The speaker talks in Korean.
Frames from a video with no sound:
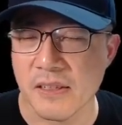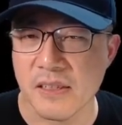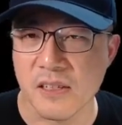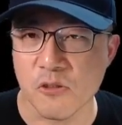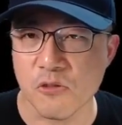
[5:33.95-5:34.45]

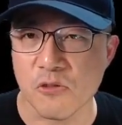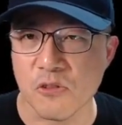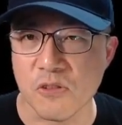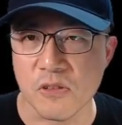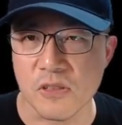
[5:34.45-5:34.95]

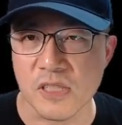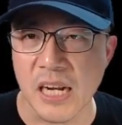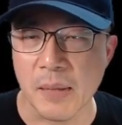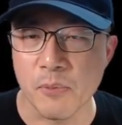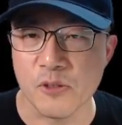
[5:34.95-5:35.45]
이것도 어, 잘
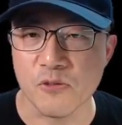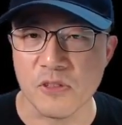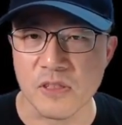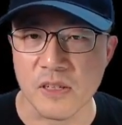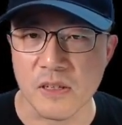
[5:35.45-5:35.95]
안 볼 수도
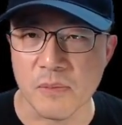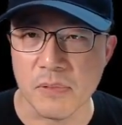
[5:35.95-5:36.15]
있어요.